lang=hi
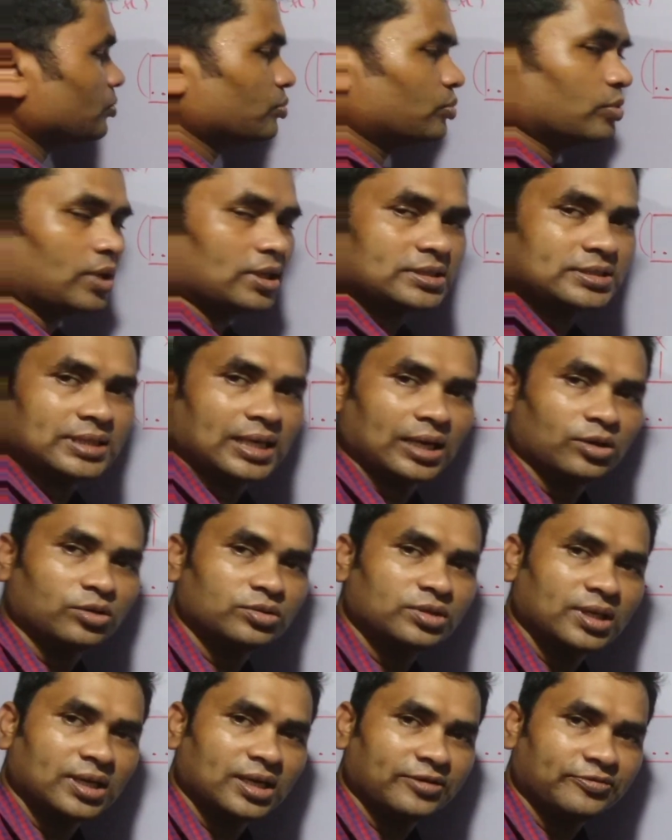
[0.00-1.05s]
पूरा चारों
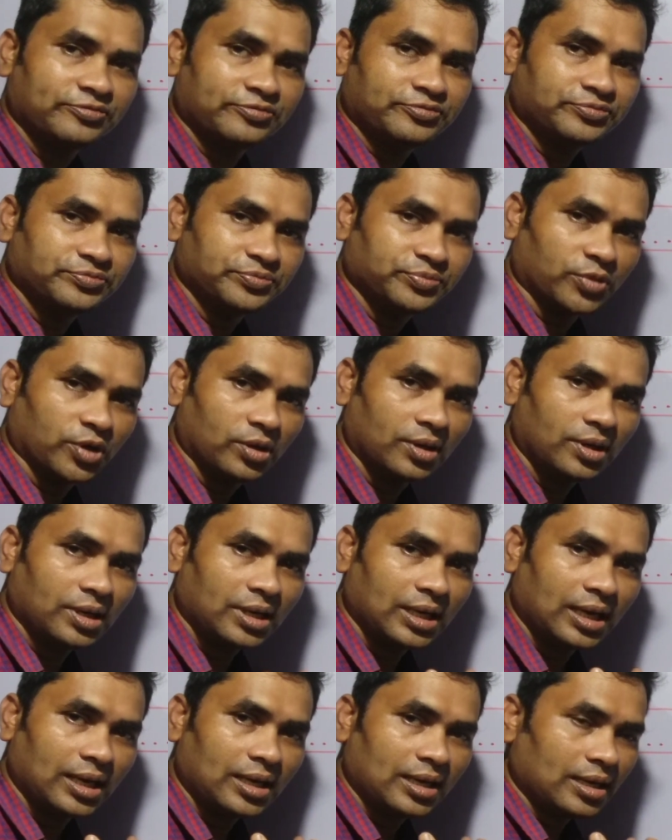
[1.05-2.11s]
तरफ बॉयलर
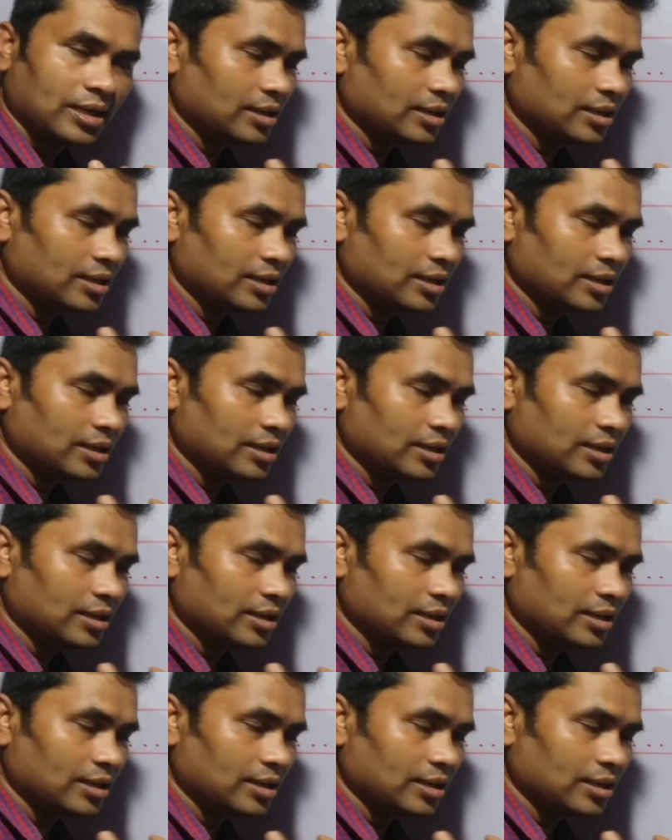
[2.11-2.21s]
का